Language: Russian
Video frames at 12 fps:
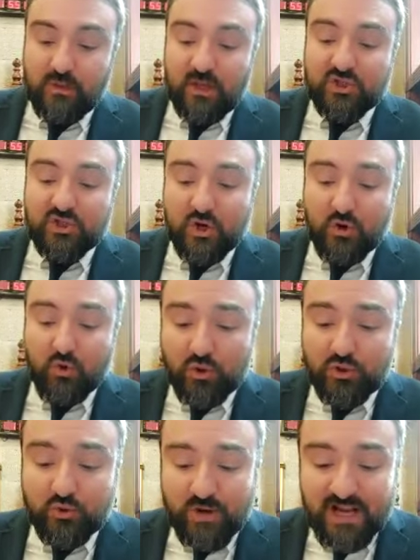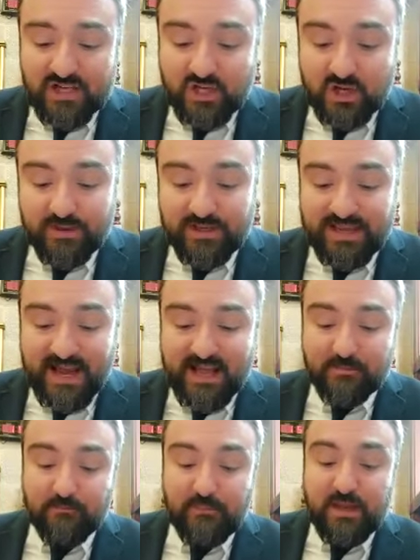Шеколь Цура
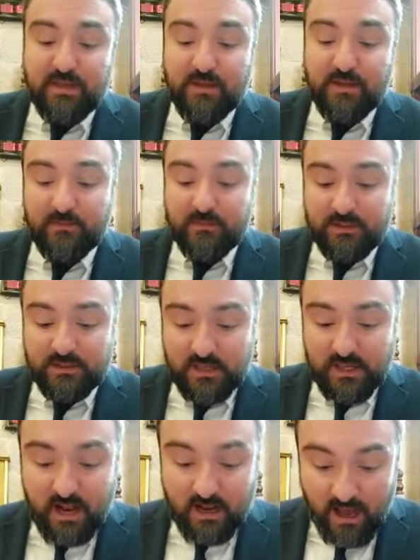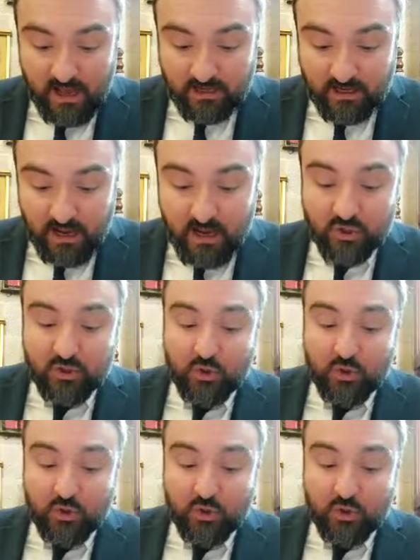Шельбиньян Бен им Исайра Карка,